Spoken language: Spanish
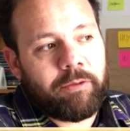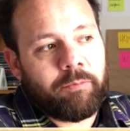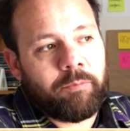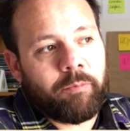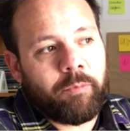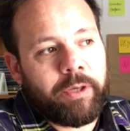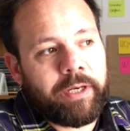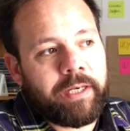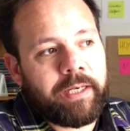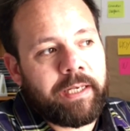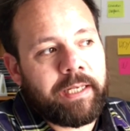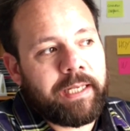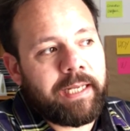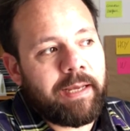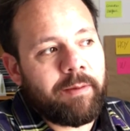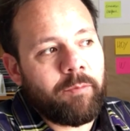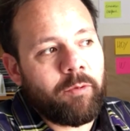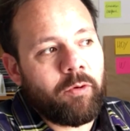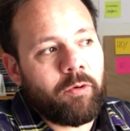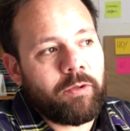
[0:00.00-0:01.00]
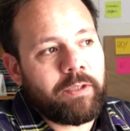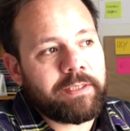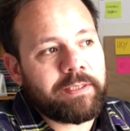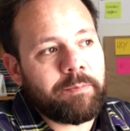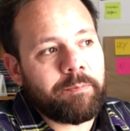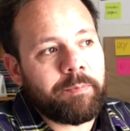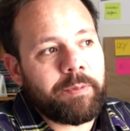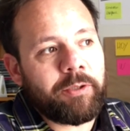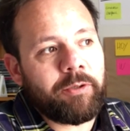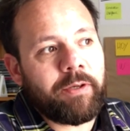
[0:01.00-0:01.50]
un buen digamos
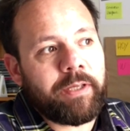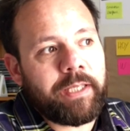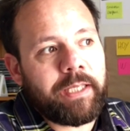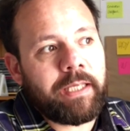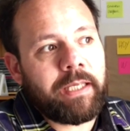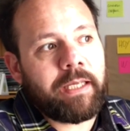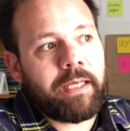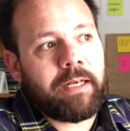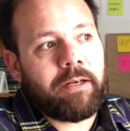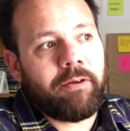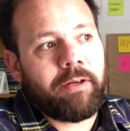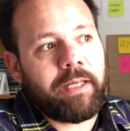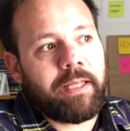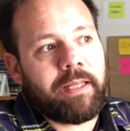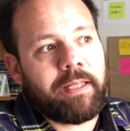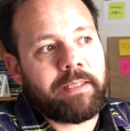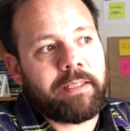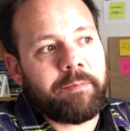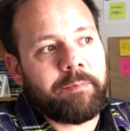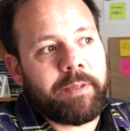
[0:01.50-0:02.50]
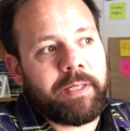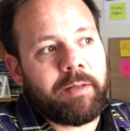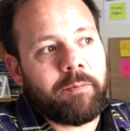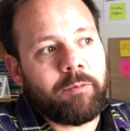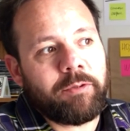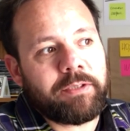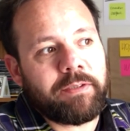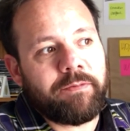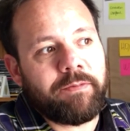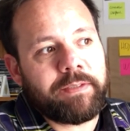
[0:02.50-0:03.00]
desempeño ahí es lo que determina
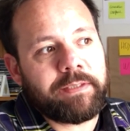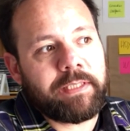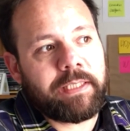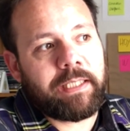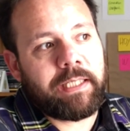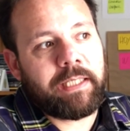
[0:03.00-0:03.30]
muchas veces